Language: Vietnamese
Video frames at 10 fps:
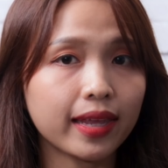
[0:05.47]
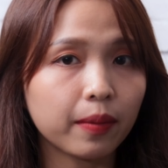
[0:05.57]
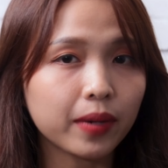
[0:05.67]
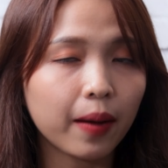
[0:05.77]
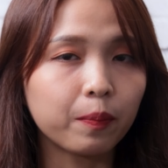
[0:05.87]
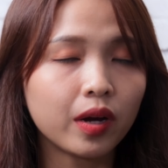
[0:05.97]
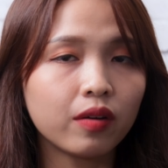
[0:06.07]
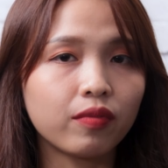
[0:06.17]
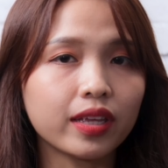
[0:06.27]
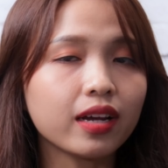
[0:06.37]
ba chấm năm
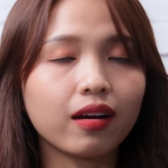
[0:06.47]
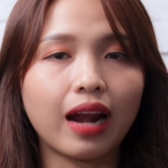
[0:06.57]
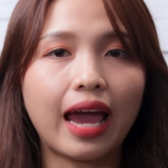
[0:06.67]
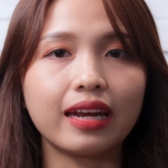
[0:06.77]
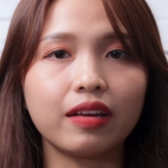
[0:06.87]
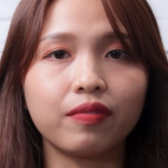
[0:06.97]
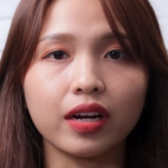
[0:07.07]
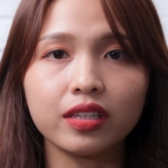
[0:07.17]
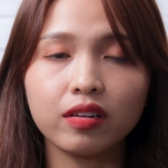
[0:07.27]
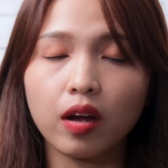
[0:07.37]
và chiếc còn lại thì
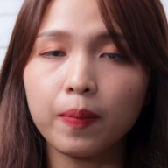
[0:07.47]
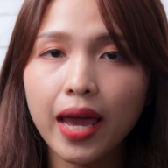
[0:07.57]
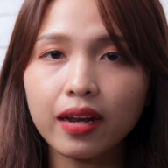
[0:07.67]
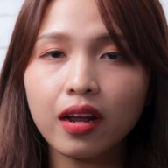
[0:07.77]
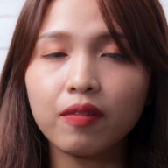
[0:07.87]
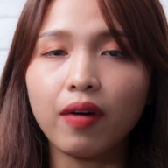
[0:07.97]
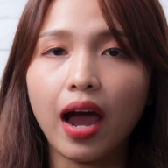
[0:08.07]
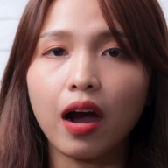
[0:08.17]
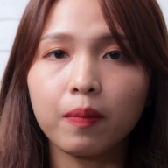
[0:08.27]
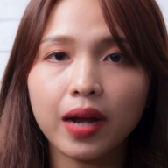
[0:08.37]
vẫn chưa được update.
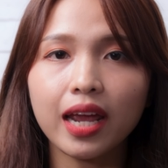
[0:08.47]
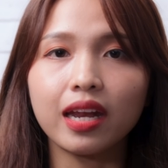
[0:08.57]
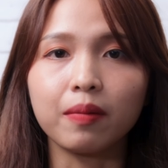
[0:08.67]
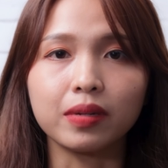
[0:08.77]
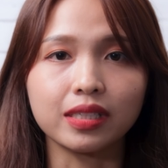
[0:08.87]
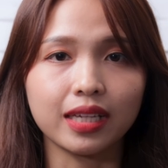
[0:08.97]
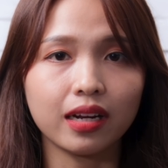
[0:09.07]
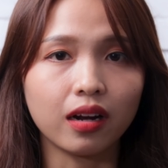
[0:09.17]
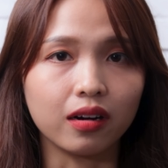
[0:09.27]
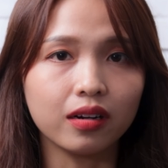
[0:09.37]
Và hôm nay thì mình
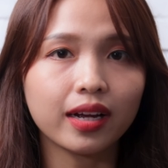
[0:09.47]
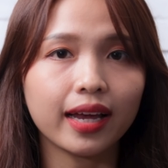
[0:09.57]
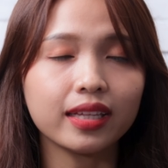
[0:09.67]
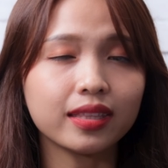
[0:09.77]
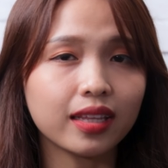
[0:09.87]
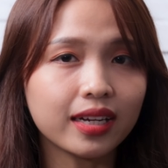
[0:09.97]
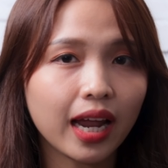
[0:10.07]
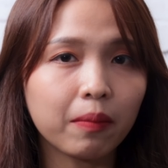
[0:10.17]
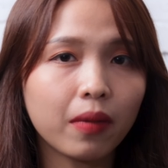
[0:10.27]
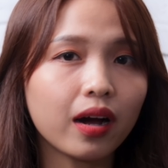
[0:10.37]
sẽ thử cái tính
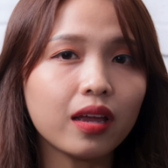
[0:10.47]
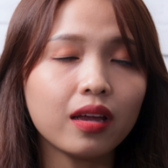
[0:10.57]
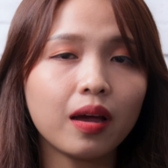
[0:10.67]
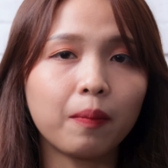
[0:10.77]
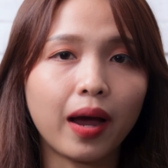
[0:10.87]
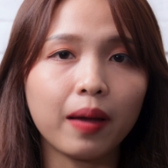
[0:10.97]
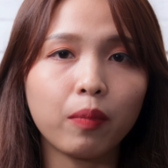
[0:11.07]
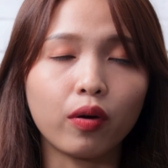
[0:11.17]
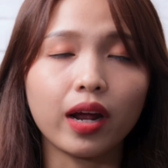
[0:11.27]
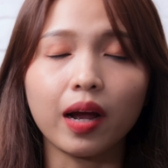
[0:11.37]
năng mới mà
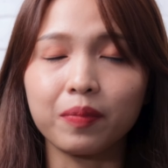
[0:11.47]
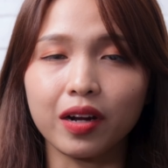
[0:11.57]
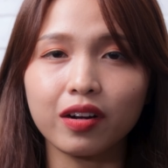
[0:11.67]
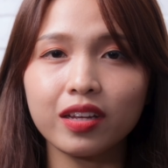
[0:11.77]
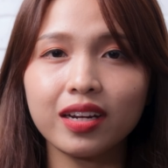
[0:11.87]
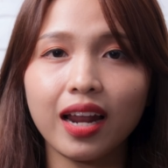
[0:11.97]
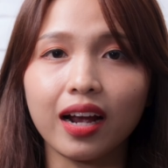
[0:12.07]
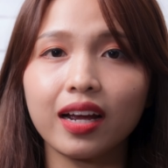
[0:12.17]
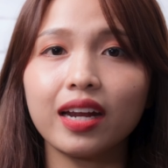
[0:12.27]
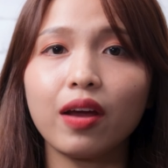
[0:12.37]
Apple đã cập nhật, đó chính là
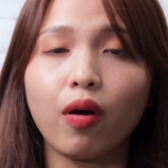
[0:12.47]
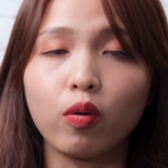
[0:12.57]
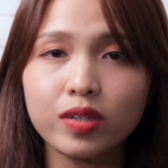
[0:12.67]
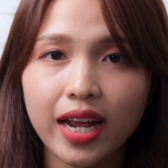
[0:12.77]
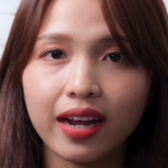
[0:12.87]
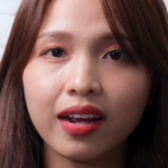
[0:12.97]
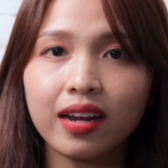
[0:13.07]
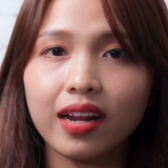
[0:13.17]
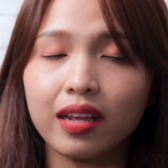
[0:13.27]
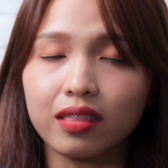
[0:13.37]
khi đeo khẩu trang
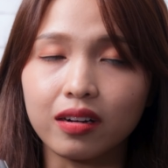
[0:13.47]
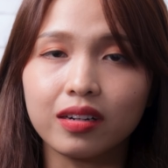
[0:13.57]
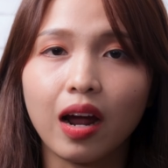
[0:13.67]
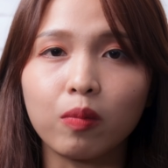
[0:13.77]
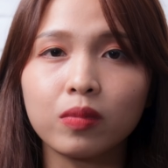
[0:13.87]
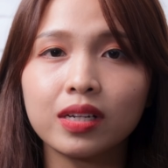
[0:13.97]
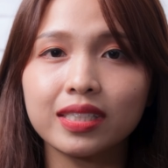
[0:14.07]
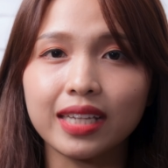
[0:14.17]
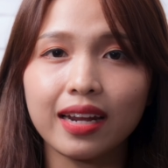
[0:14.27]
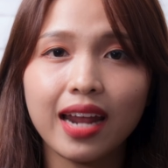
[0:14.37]
thì tự động
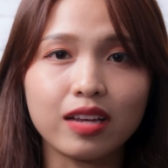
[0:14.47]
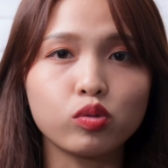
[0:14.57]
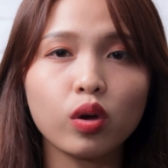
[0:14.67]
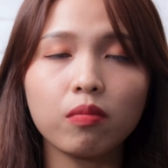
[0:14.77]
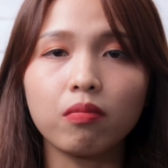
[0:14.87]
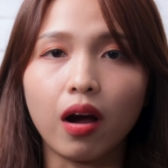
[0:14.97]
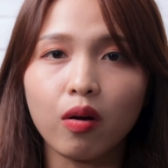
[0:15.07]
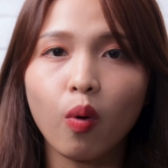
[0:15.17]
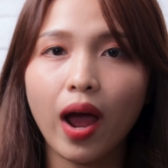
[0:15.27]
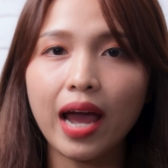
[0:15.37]
sẽ đề xuất mở
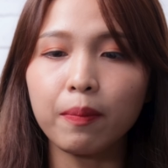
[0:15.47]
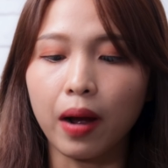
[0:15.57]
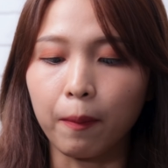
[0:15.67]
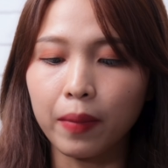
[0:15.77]
khóa bằng